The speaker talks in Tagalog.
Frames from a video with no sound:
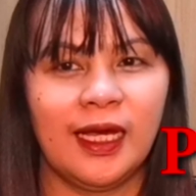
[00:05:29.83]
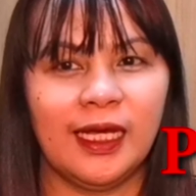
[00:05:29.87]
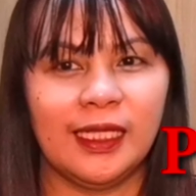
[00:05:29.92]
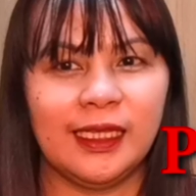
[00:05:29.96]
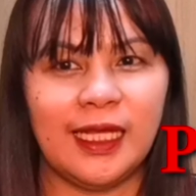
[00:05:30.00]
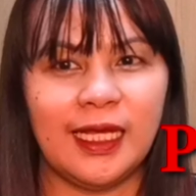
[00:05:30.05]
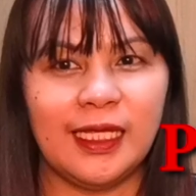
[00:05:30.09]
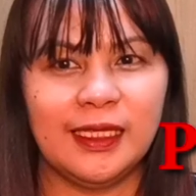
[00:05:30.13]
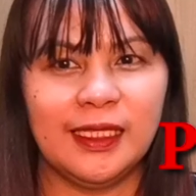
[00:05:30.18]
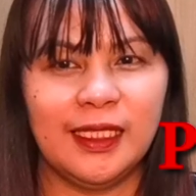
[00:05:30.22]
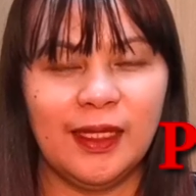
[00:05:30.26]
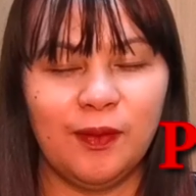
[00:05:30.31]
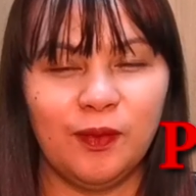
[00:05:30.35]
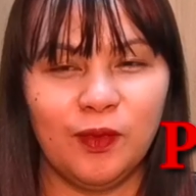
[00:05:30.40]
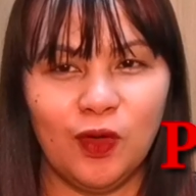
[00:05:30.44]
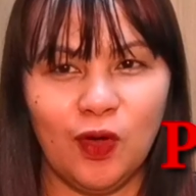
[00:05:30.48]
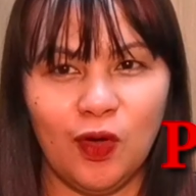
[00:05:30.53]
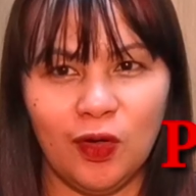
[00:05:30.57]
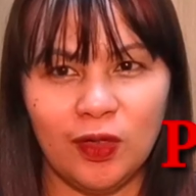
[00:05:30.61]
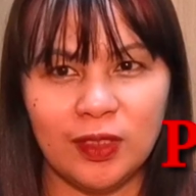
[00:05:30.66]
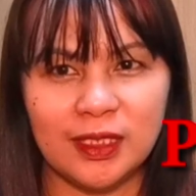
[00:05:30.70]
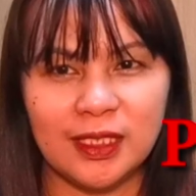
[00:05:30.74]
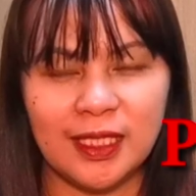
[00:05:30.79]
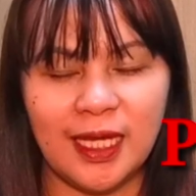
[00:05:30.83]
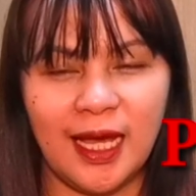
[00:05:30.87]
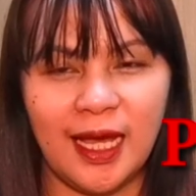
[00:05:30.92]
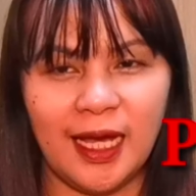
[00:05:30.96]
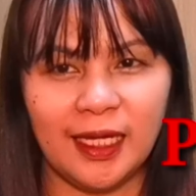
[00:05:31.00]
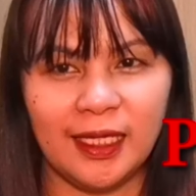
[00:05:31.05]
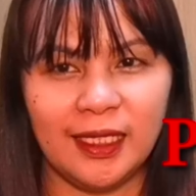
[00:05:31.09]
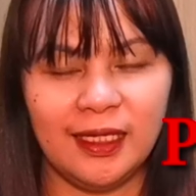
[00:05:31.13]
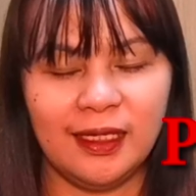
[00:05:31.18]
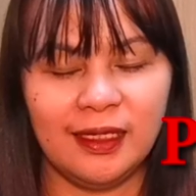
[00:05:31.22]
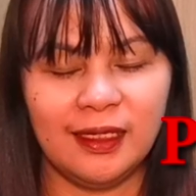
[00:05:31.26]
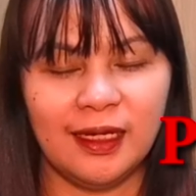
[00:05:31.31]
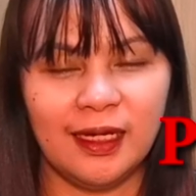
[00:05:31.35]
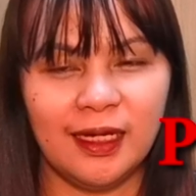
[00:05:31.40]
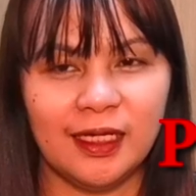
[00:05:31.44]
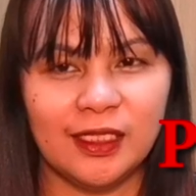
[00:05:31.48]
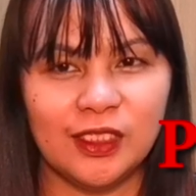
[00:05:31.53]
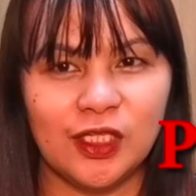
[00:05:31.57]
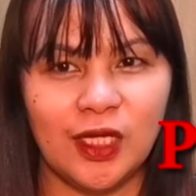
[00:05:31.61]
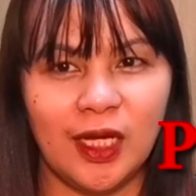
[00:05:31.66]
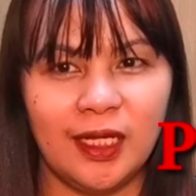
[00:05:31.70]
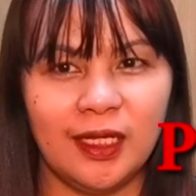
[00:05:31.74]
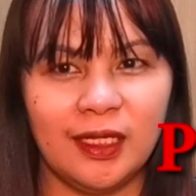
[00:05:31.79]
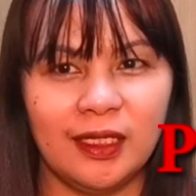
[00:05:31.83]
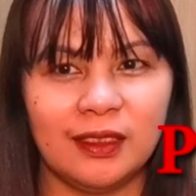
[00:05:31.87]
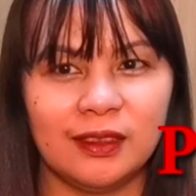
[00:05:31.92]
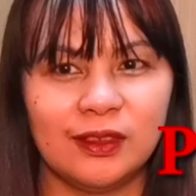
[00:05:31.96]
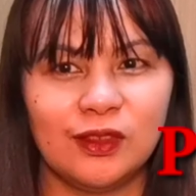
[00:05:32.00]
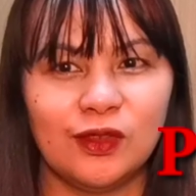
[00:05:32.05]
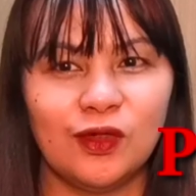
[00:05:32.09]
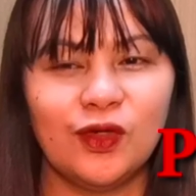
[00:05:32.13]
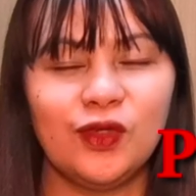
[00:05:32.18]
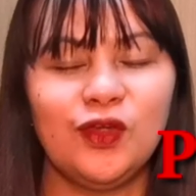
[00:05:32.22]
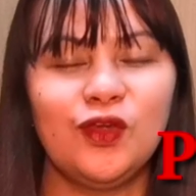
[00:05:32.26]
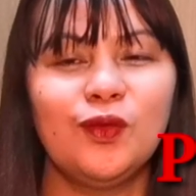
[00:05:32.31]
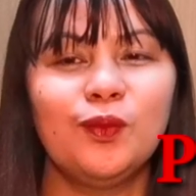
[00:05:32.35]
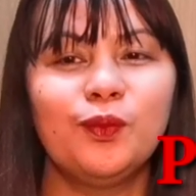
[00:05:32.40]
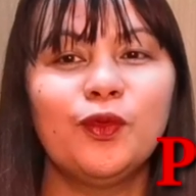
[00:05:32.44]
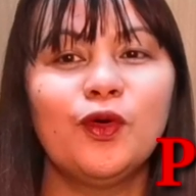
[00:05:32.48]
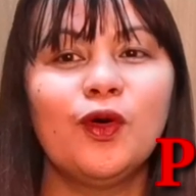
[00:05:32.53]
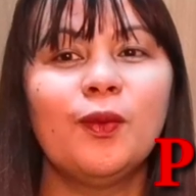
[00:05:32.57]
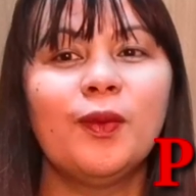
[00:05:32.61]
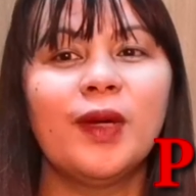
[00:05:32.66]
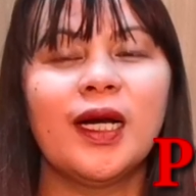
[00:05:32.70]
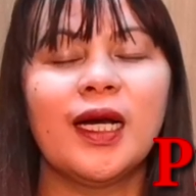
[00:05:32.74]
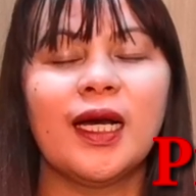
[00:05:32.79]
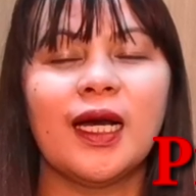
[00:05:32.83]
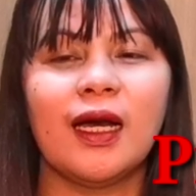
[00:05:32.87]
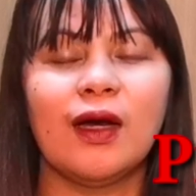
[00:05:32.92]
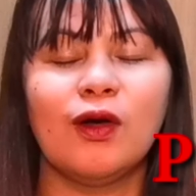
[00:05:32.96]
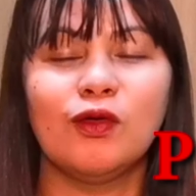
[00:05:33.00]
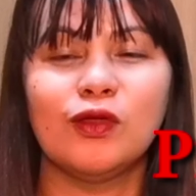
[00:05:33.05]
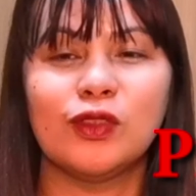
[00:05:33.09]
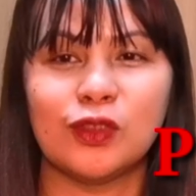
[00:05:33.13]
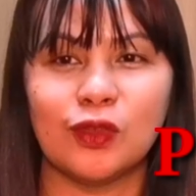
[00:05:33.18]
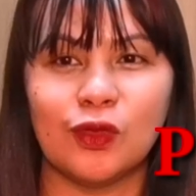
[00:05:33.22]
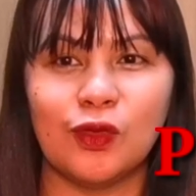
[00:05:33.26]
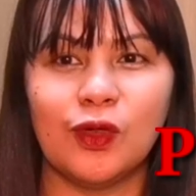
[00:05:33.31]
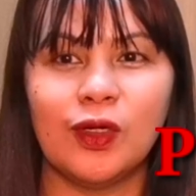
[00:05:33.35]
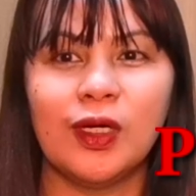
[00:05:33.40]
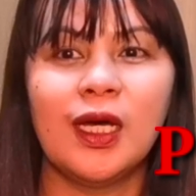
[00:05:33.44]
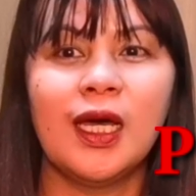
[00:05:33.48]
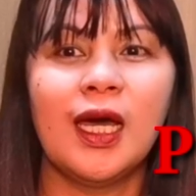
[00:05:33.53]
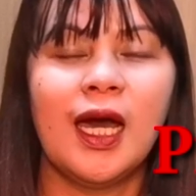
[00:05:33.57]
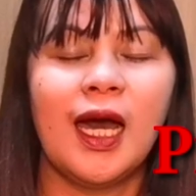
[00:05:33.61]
katandem ko sa aking uh, channel. So, yun po mga kauso.